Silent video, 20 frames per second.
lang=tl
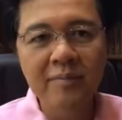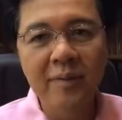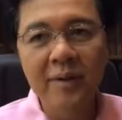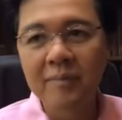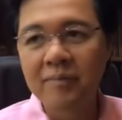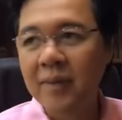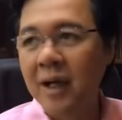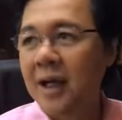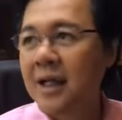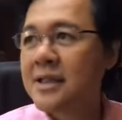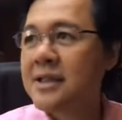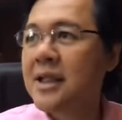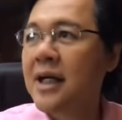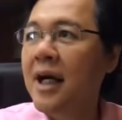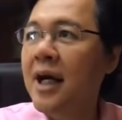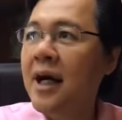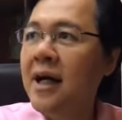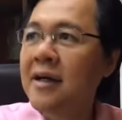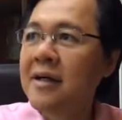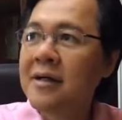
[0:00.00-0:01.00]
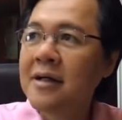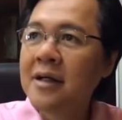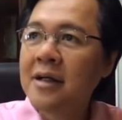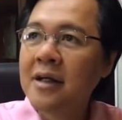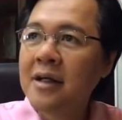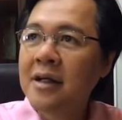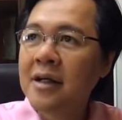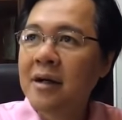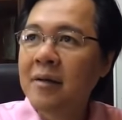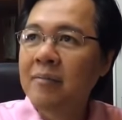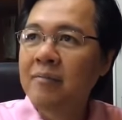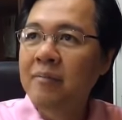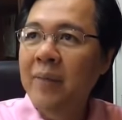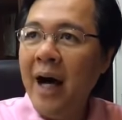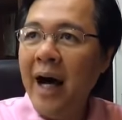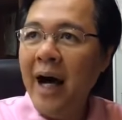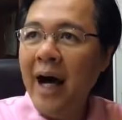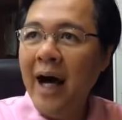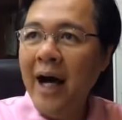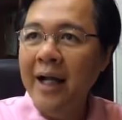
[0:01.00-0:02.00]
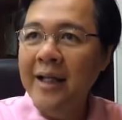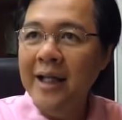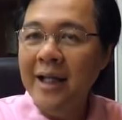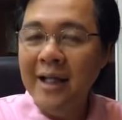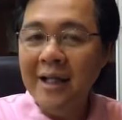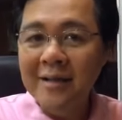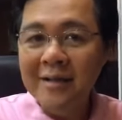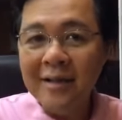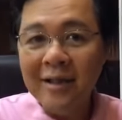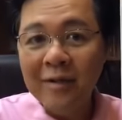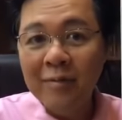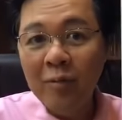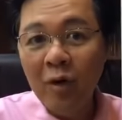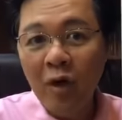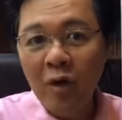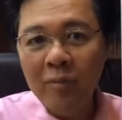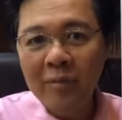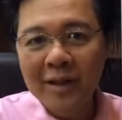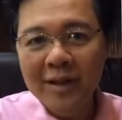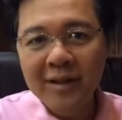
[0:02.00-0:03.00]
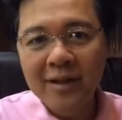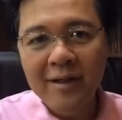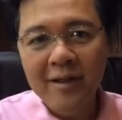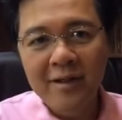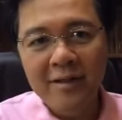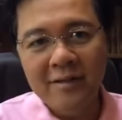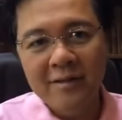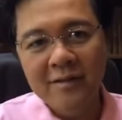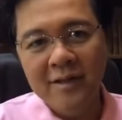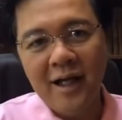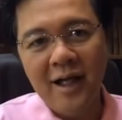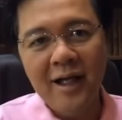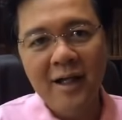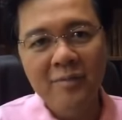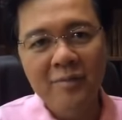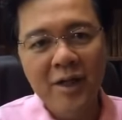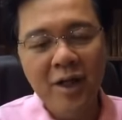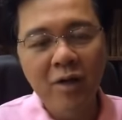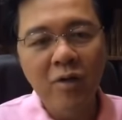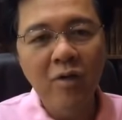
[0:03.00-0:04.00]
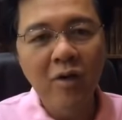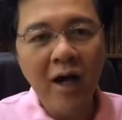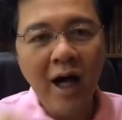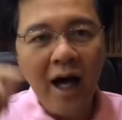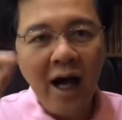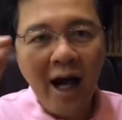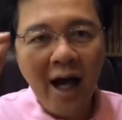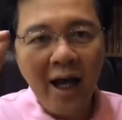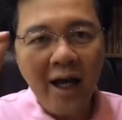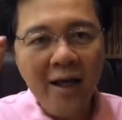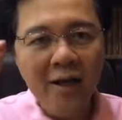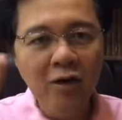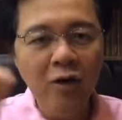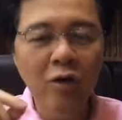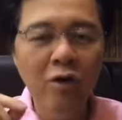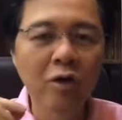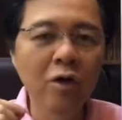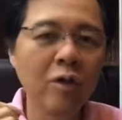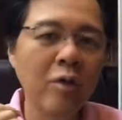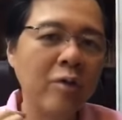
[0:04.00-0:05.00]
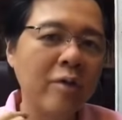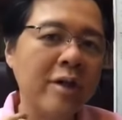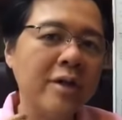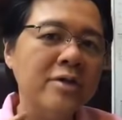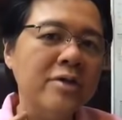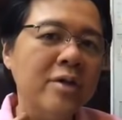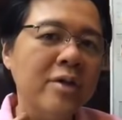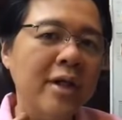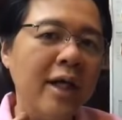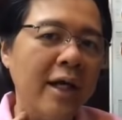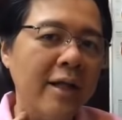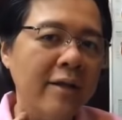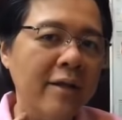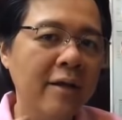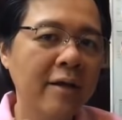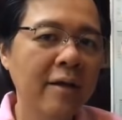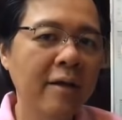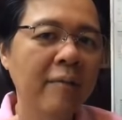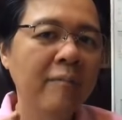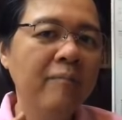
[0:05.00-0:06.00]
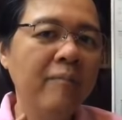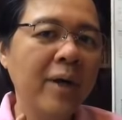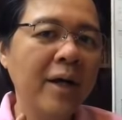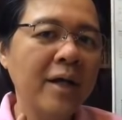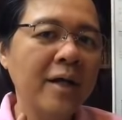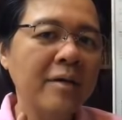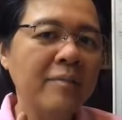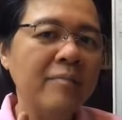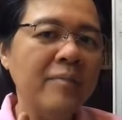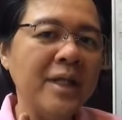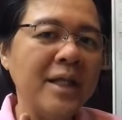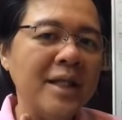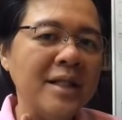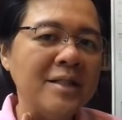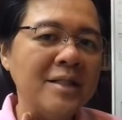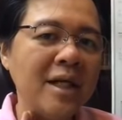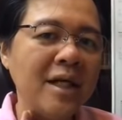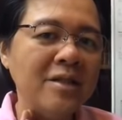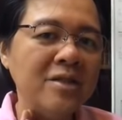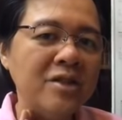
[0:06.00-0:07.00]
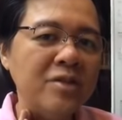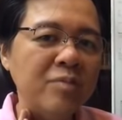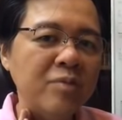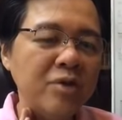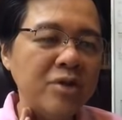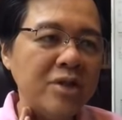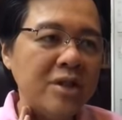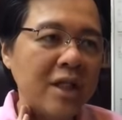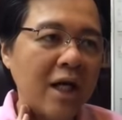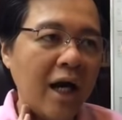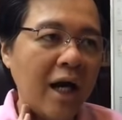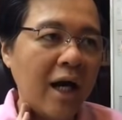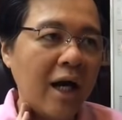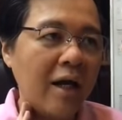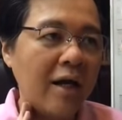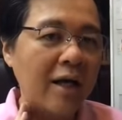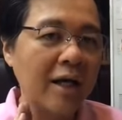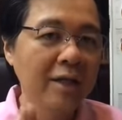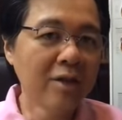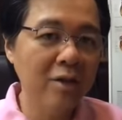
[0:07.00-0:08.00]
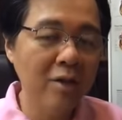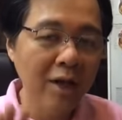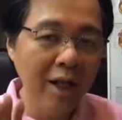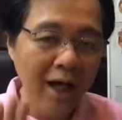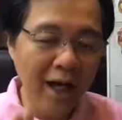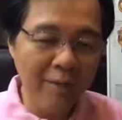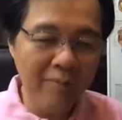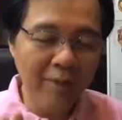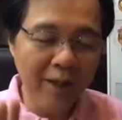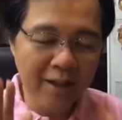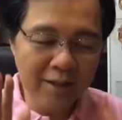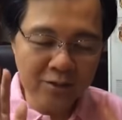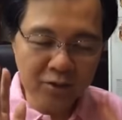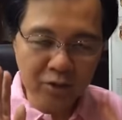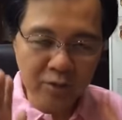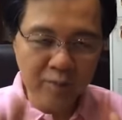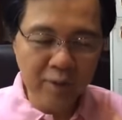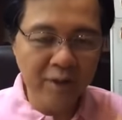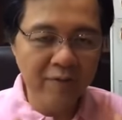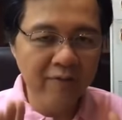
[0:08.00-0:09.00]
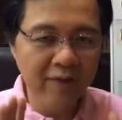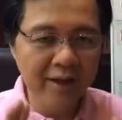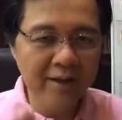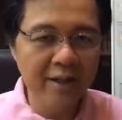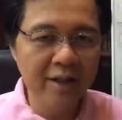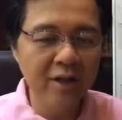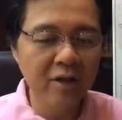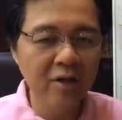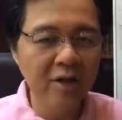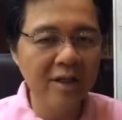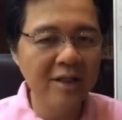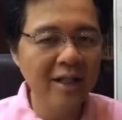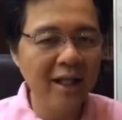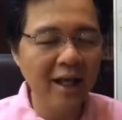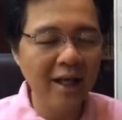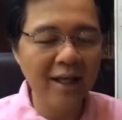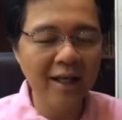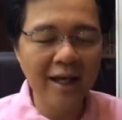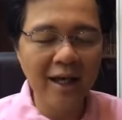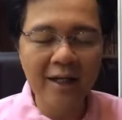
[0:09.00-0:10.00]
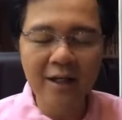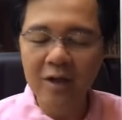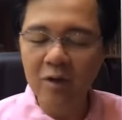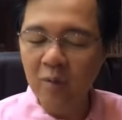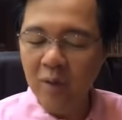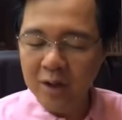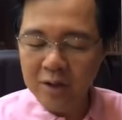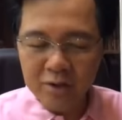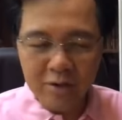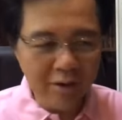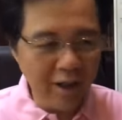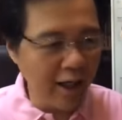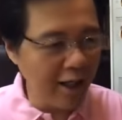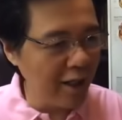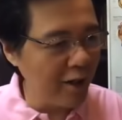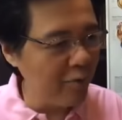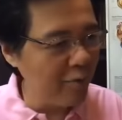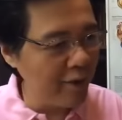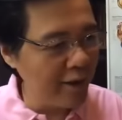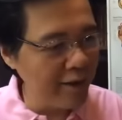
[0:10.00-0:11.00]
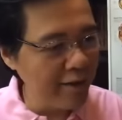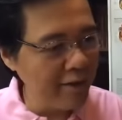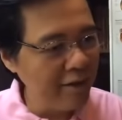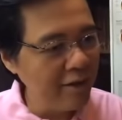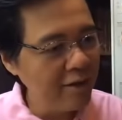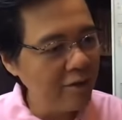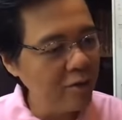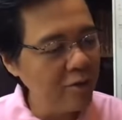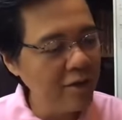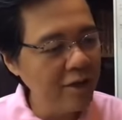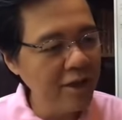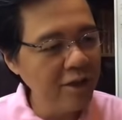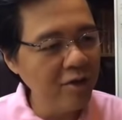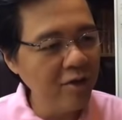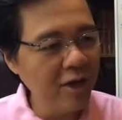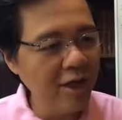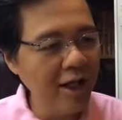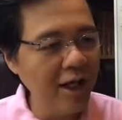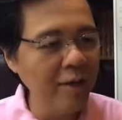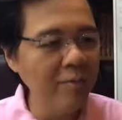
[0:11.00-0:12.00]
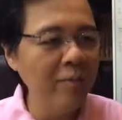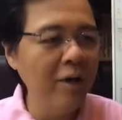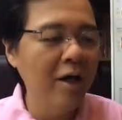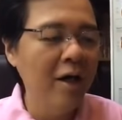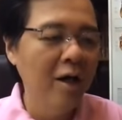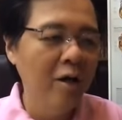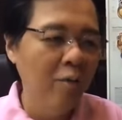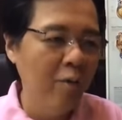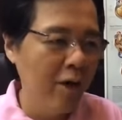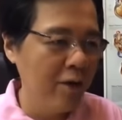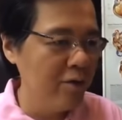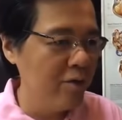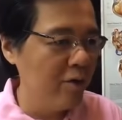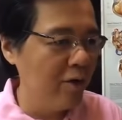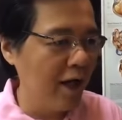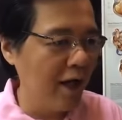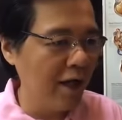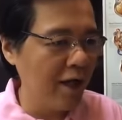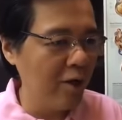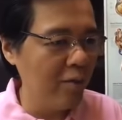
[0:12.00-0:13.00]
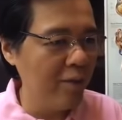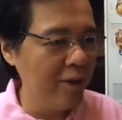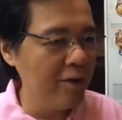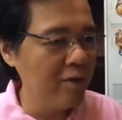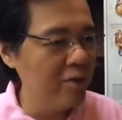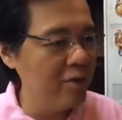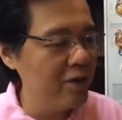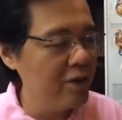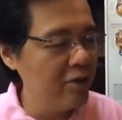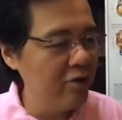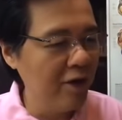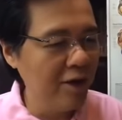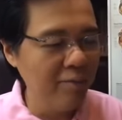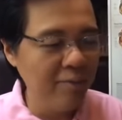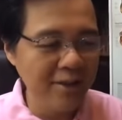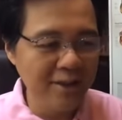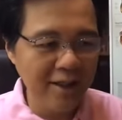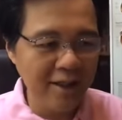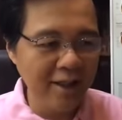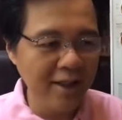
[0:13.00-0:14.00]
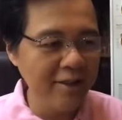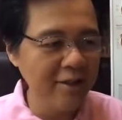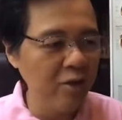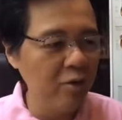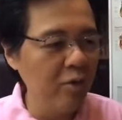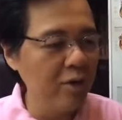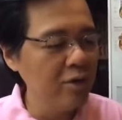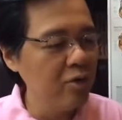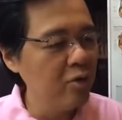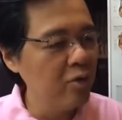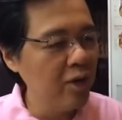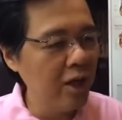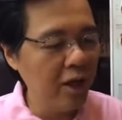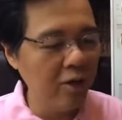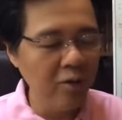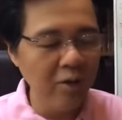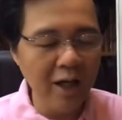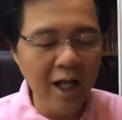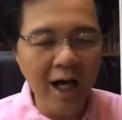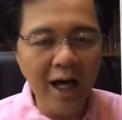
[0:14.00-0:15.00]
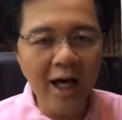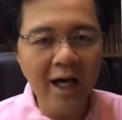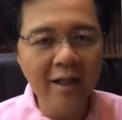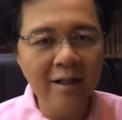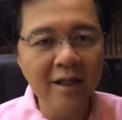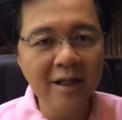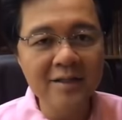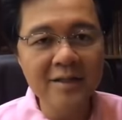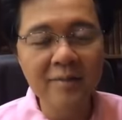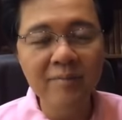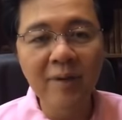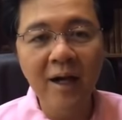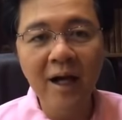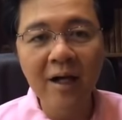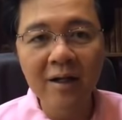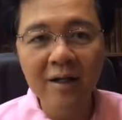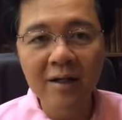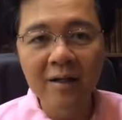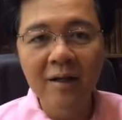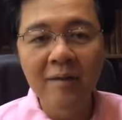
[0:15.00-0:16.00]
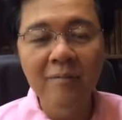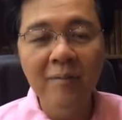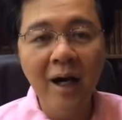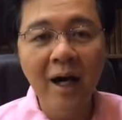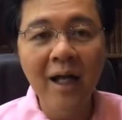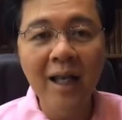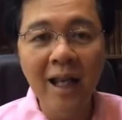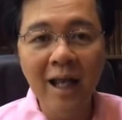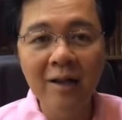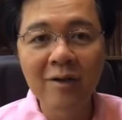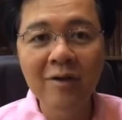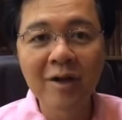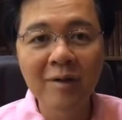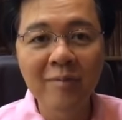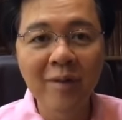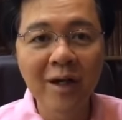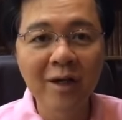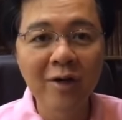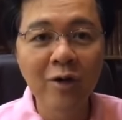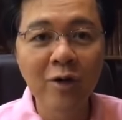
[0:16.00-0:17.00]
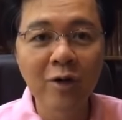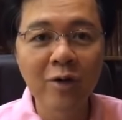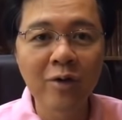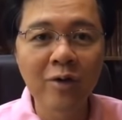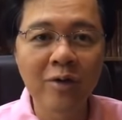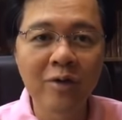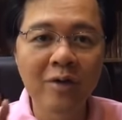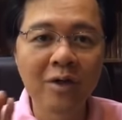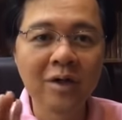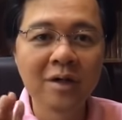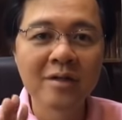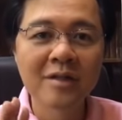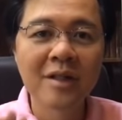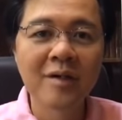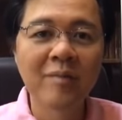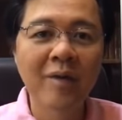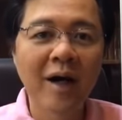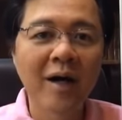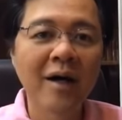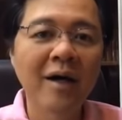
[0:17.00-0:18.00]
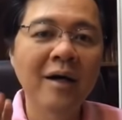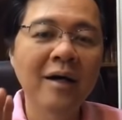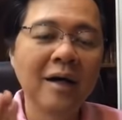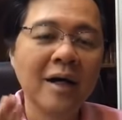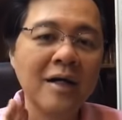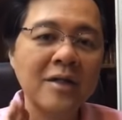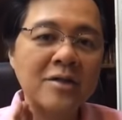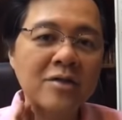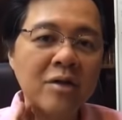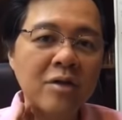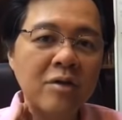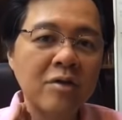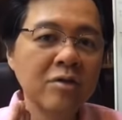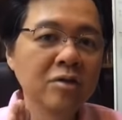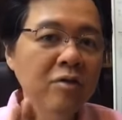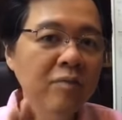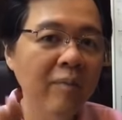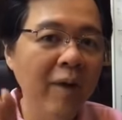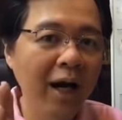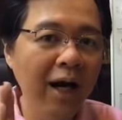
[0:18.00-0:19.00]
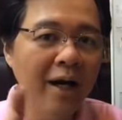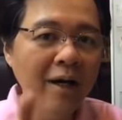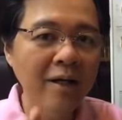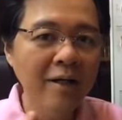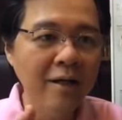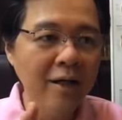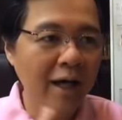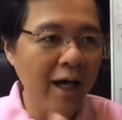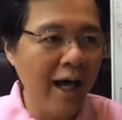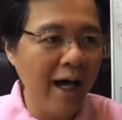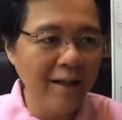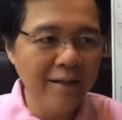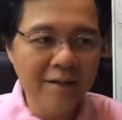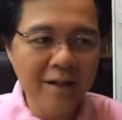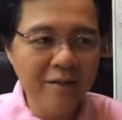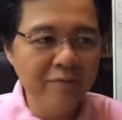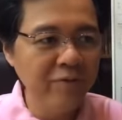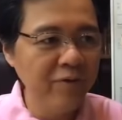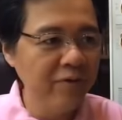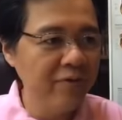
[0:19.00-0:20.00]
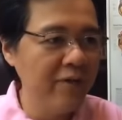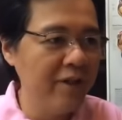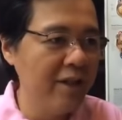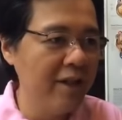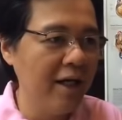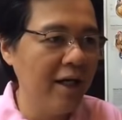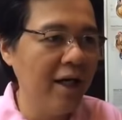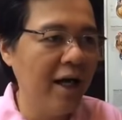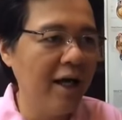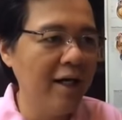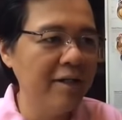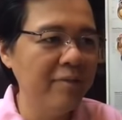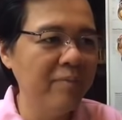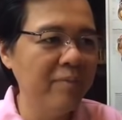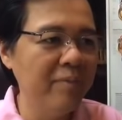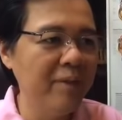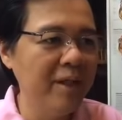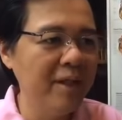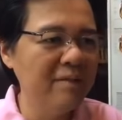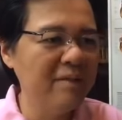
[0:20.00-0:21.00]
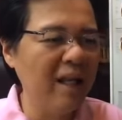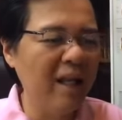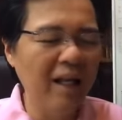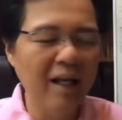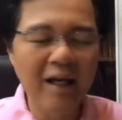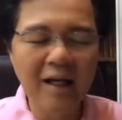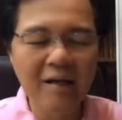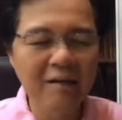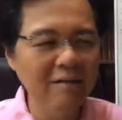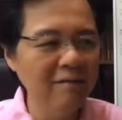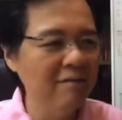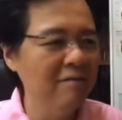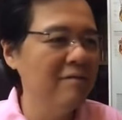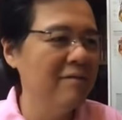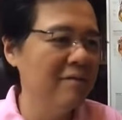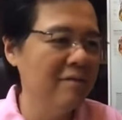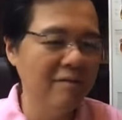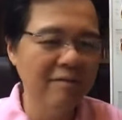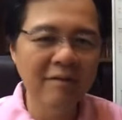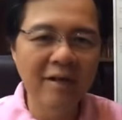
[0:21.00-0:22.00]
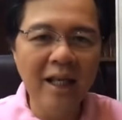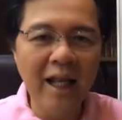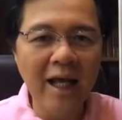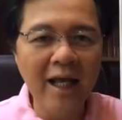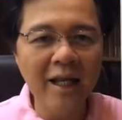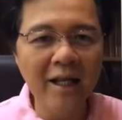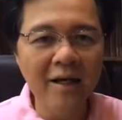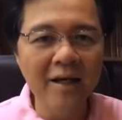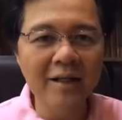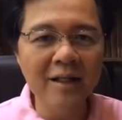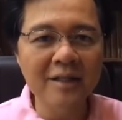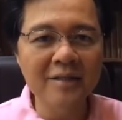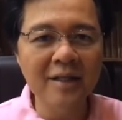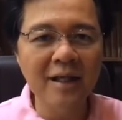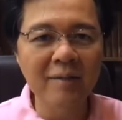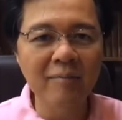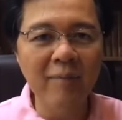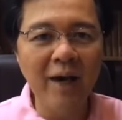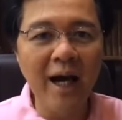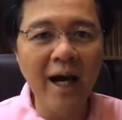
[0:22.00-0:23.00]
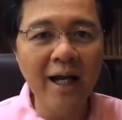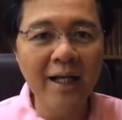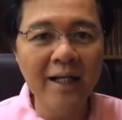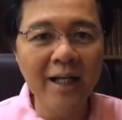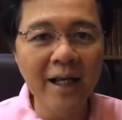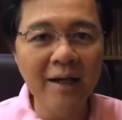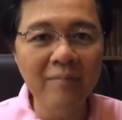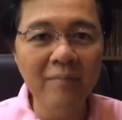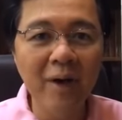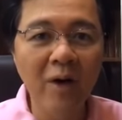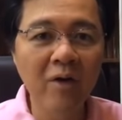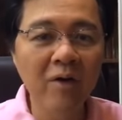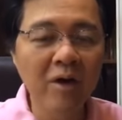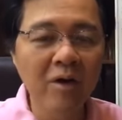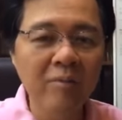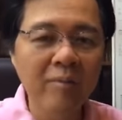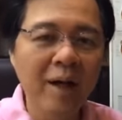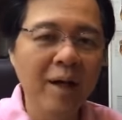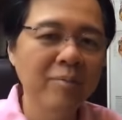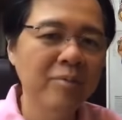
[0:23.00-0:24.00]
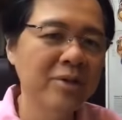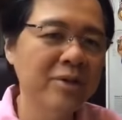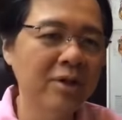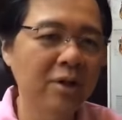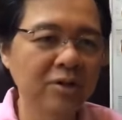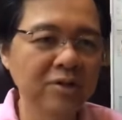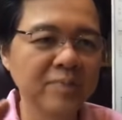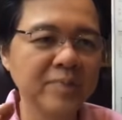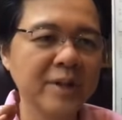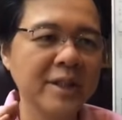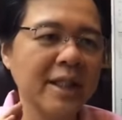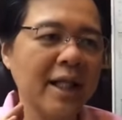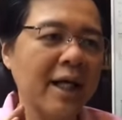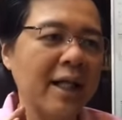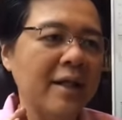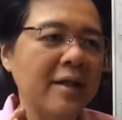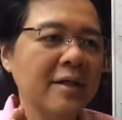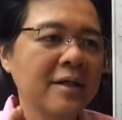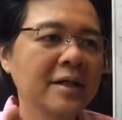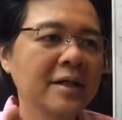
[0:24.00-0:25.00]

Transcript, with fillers: Baga sa bahay yan, ng thermometer. Alam niya kung high o low eh. So yan. Pag minasage mo siya, ito lang ha, ah, pang supraventricular tachycardia. Huwag niyong gagawin kung di niyo alam Huwag niyong gagawin kundi niyo alam ang sakit niyo. Huwag niyo hula-hulaan kasi bag, baka lalo na magloko. ba? Diba? So, yung mga 150 ang heartbeat, talagang wala na, nasa bahay lang, bago ka umabot sa ospital,